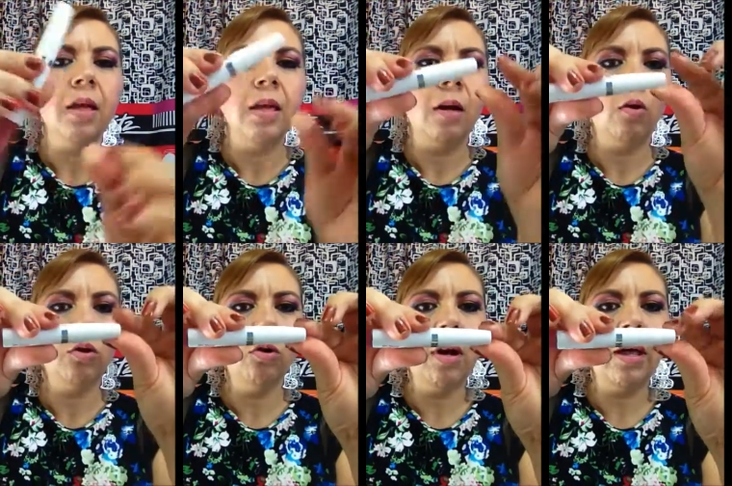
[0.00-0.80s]
y al
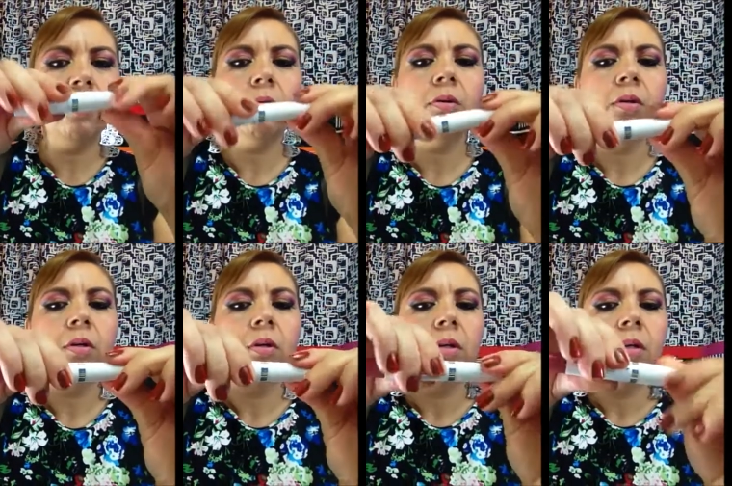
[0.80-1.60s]
otro lado
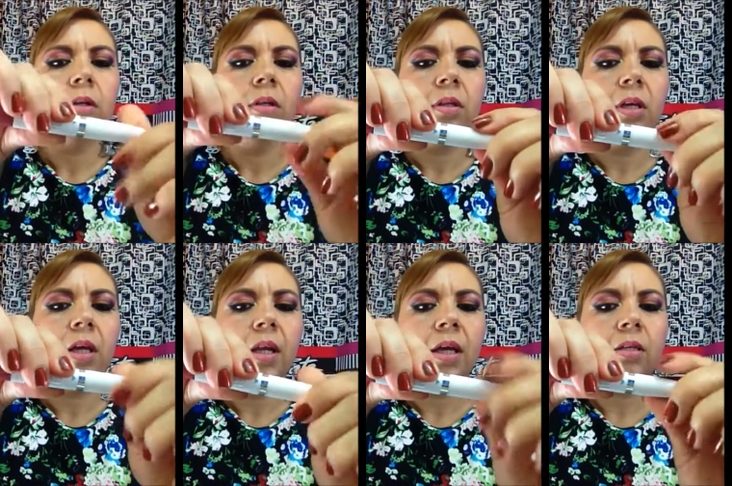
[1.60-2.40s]

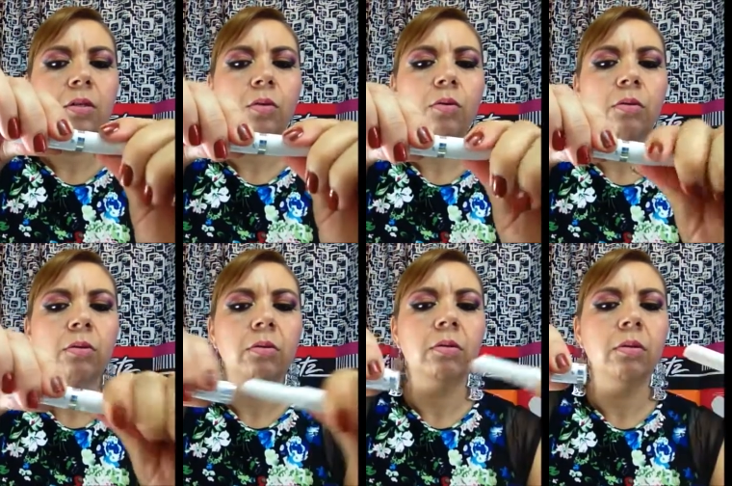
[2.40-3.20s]
tiene esto
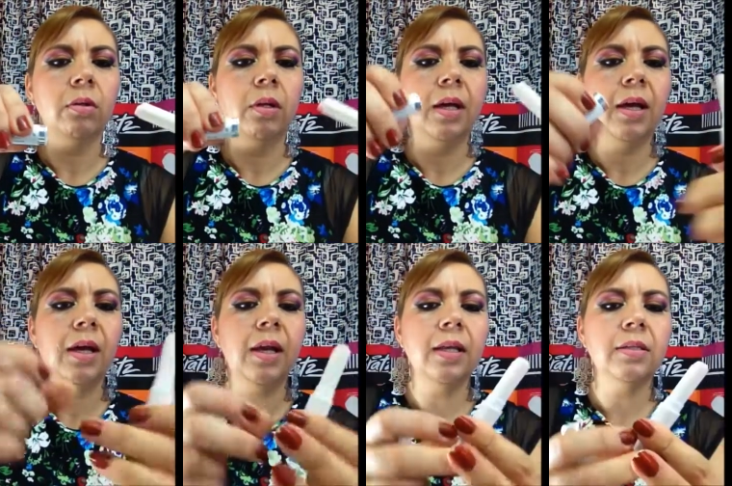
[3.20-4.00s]
le
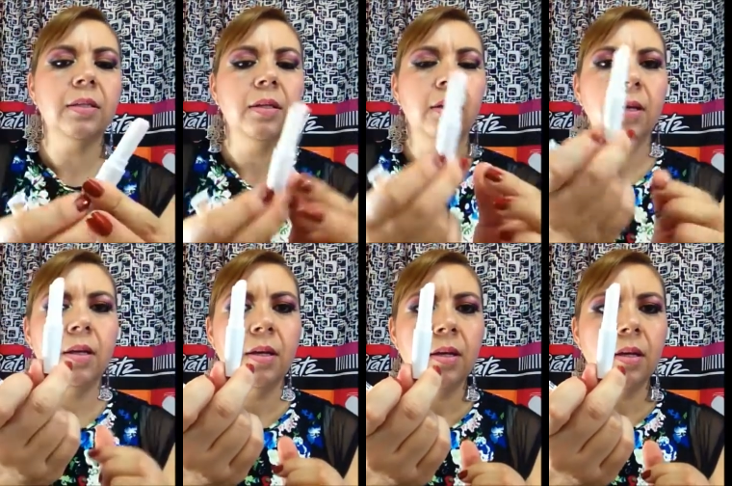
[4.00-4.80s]
jalas
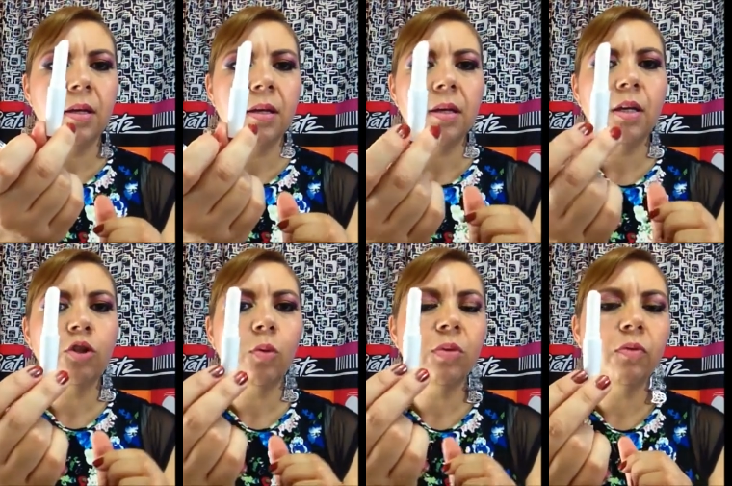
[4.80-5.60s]
y
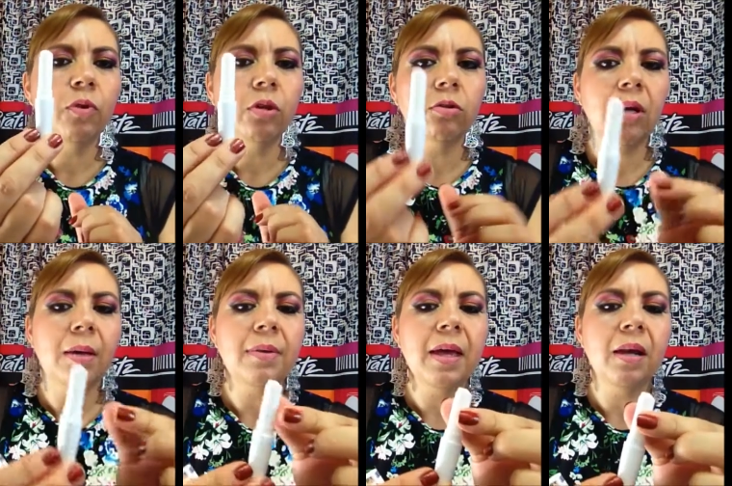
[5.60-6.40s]
es como si fuera otro
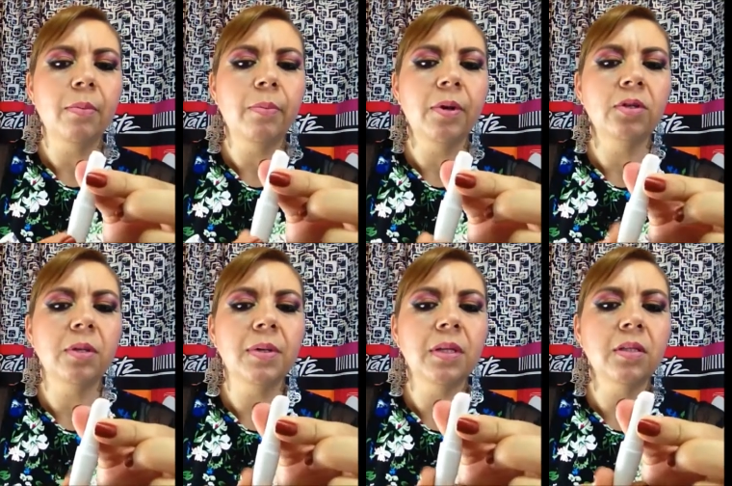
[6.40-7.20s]
labial pero
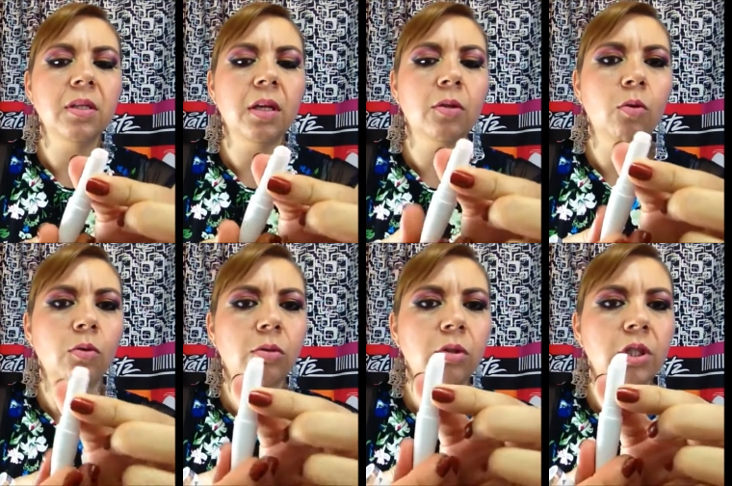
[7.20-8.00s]
este viene
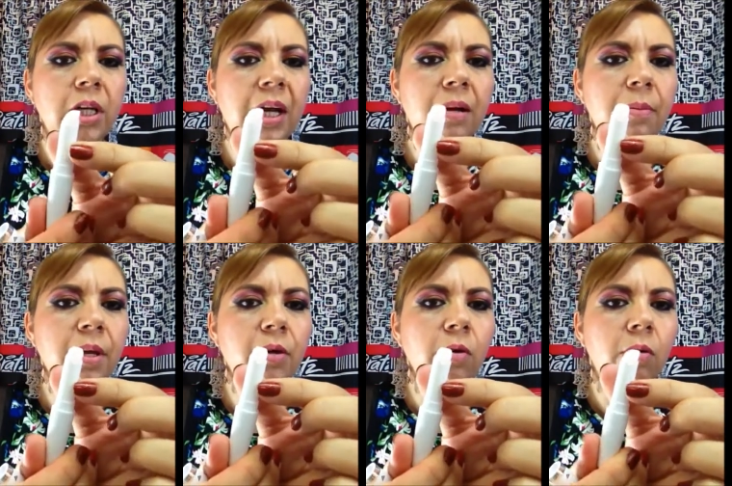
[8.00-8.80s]
siendo ya el
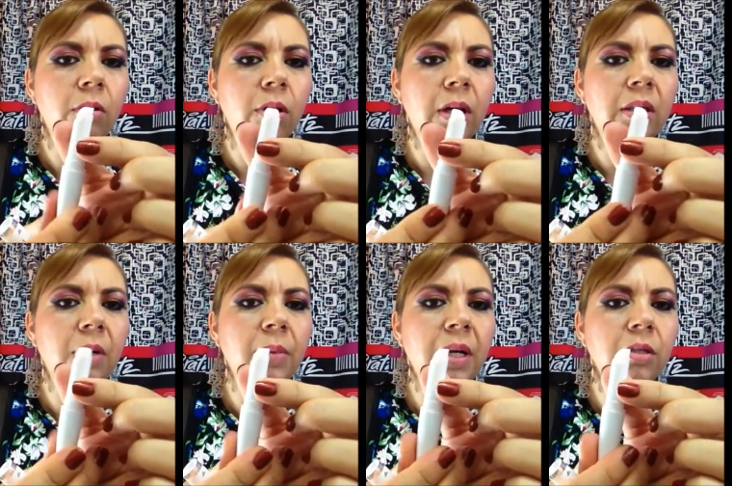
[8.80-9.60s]
brillo la
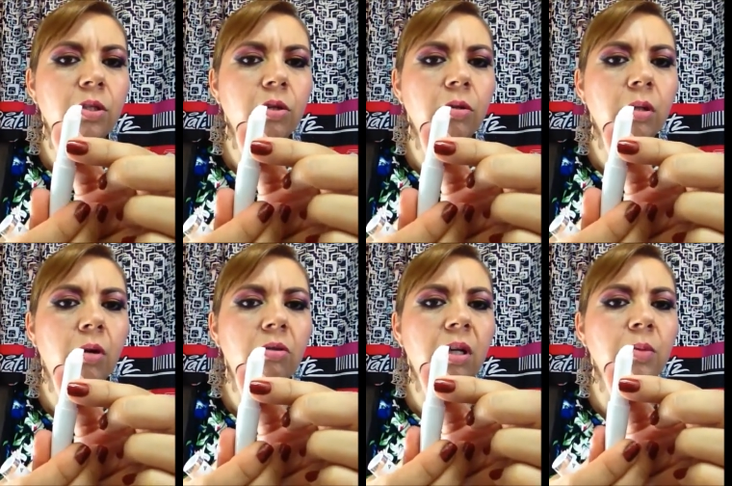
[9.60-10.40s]
terminación
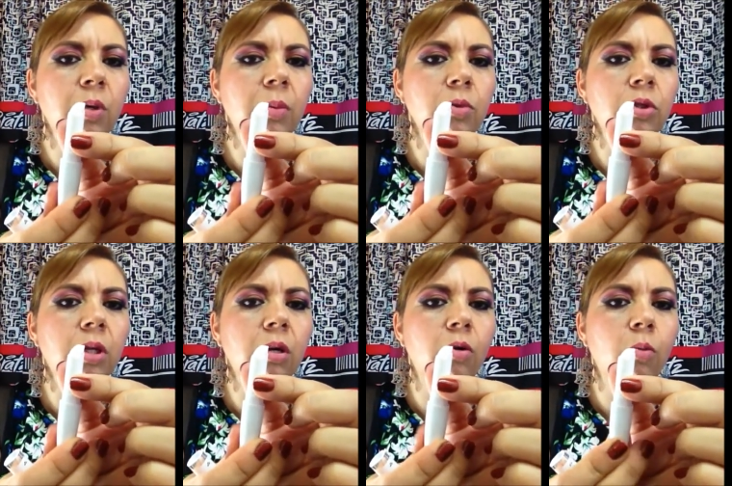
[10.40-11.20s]
ahorita les voy a
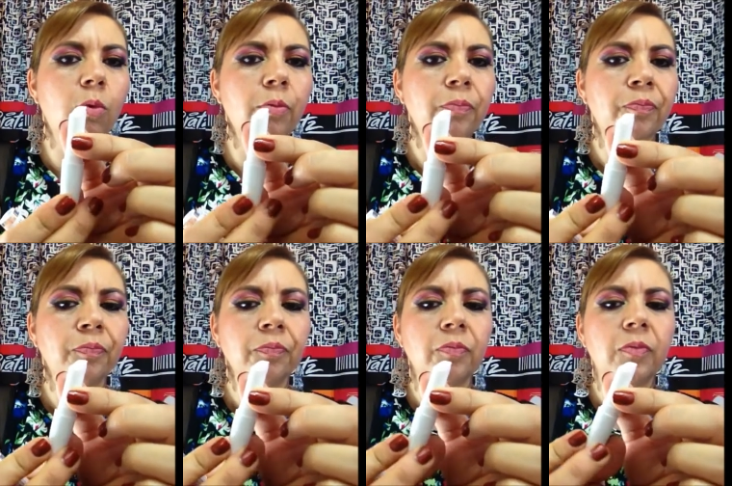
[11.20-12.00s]
mostrar cómo
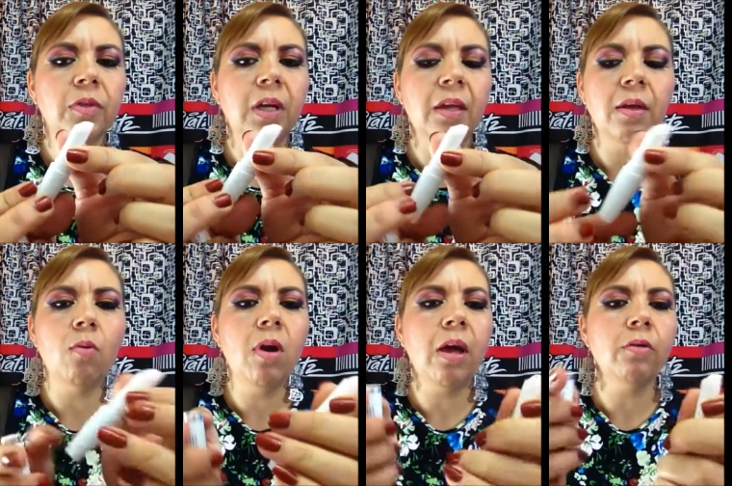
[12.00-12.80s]
trae de
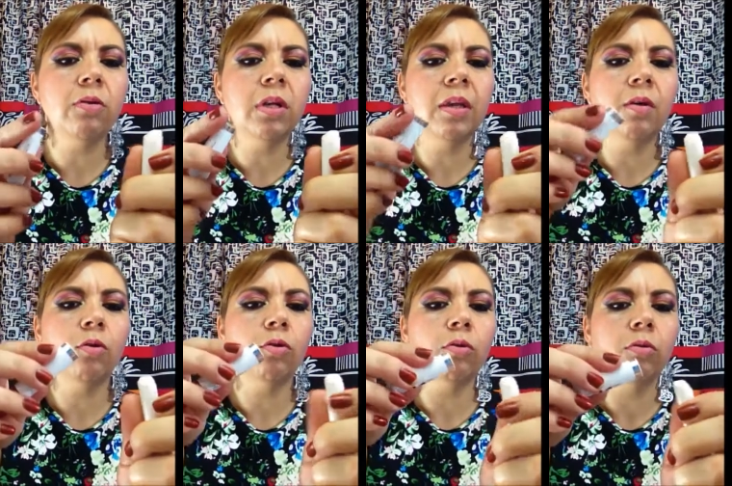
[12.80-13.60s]
un lado y trae de
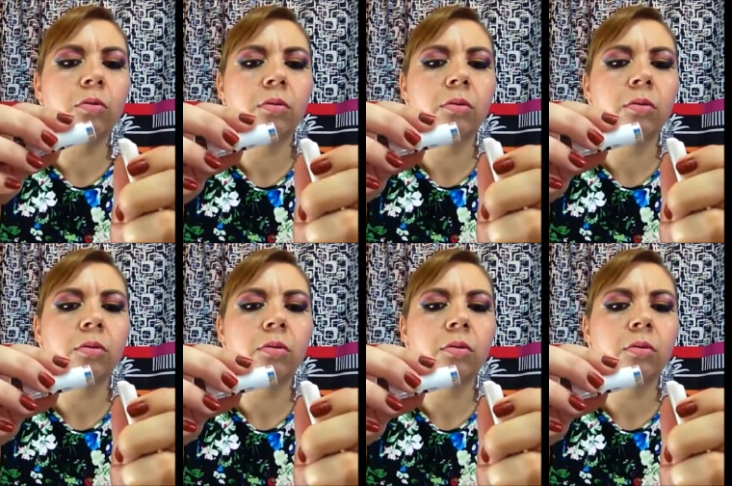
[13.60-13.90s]
otro